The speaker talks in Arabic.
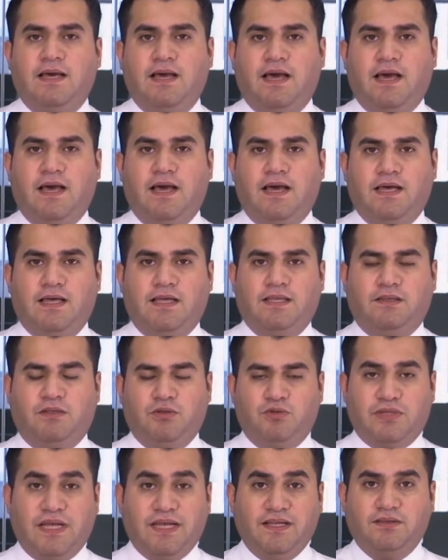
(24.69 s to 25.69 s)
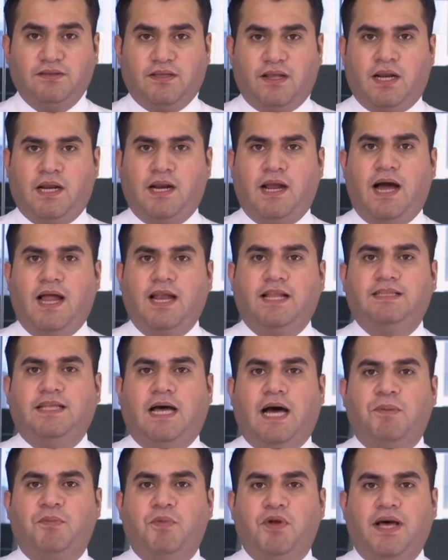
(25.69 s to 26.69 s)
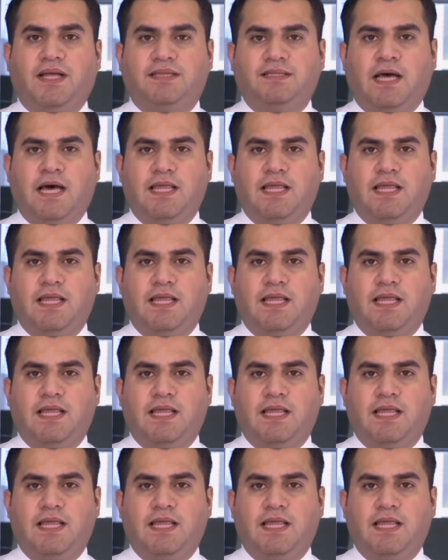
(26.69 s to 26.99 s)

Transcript: آه، آه، تسيطر على تعاملات